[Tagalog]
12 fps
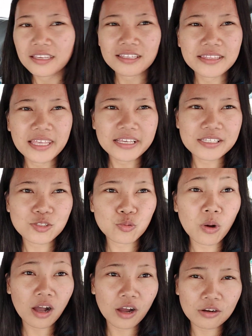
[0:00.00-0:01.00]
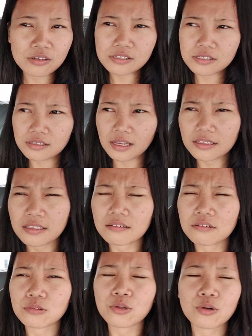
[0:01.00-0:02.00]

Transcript: It takes 2 hours, at, eh,